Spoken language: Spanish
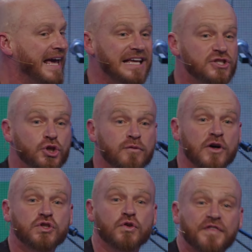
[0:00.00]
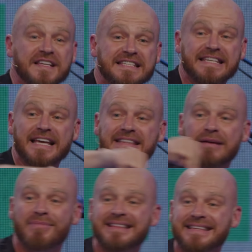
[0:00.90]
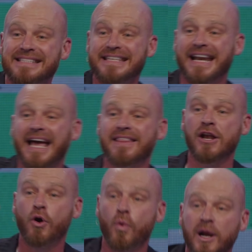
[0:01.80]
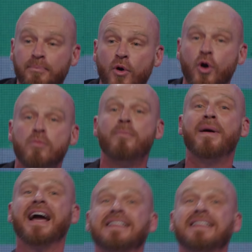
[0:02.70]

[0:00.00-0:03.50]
Estuvo suficientemente cerca del cuerpo como para